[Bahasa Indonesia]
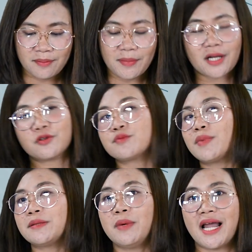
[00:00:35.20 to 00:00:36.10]
Markus
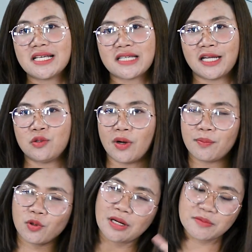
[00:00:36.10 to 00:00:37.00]
14 ayat
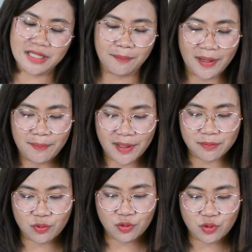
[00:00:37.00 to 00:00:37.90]
26 sampai
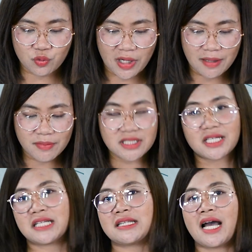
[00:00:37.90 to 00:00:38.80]
42
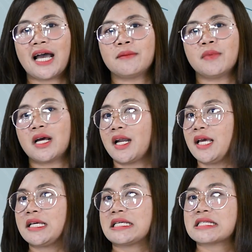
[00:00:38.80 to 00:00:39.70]
menceritakan
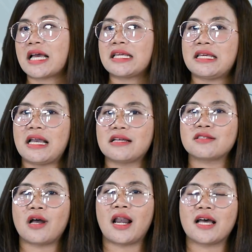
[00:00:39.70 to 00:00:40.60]
mengenai kisahnya
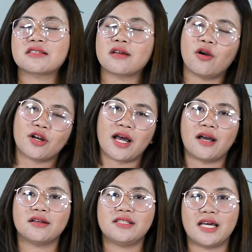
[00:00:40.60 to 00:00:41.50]
salah
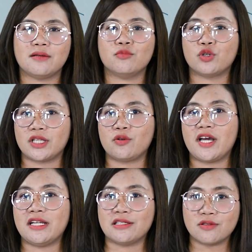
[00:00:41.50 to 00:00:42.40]
seorang dari murid
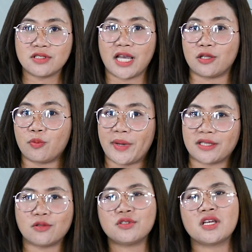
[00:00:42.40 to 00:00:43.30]
Tuhan Yesus yaitu
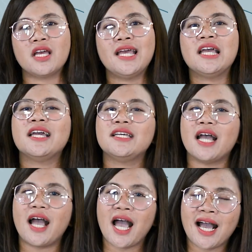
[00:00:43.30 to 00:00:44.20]
Petrus
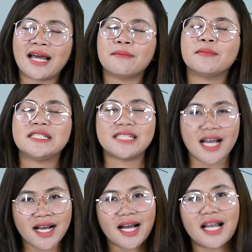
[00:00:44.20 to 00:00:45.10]
yang akan
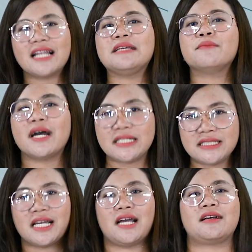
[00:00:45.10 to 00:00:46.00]
menyangkal
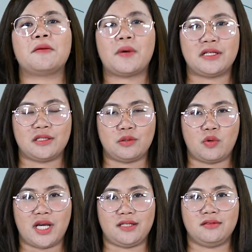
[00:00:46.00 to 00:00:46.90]
imannya kepada
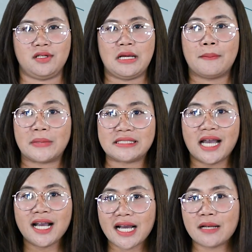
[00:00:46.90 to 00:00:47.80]
Tuhan.
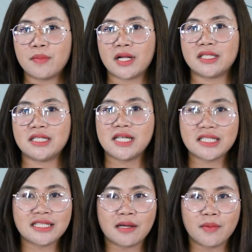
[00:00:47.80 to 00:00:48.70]
Menyangkal berarti dia
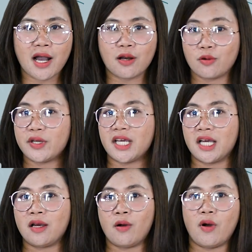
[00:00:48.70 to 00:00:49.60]
tidak mengakui,
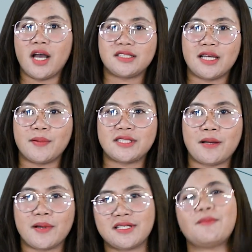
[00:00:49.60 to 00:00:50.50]
wah siapa
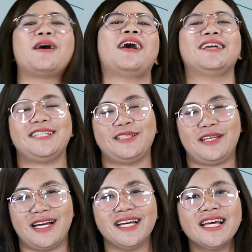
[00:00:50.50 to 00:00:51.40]
siapa siapa gitu
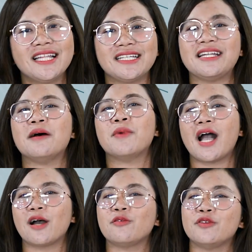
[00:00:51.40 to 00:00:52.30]
ya. Tidak
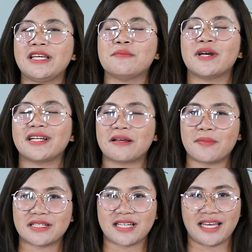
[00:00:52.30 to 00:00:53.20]
mengakui iman
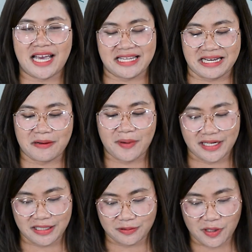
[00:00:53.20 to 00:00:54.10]
kepercayaannya
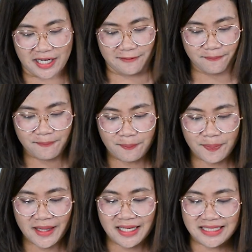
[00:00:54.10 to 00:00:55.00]
kepada Tuhan.
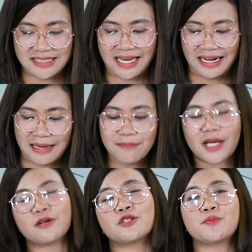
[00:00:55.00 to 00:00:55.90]
Di dalam
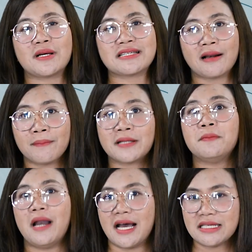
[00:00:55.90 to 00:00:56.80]
Markus pasal
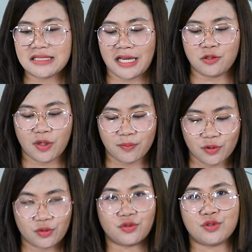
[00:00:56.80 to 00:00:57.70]
14 ayat
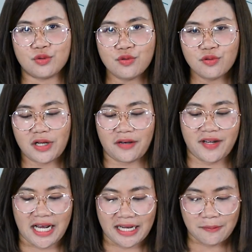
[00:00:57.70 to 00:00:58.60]
27, Kak
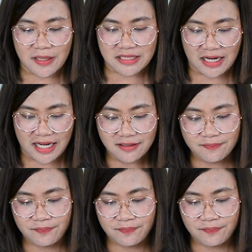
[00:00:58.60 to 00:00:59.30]
Fen akan bacakan.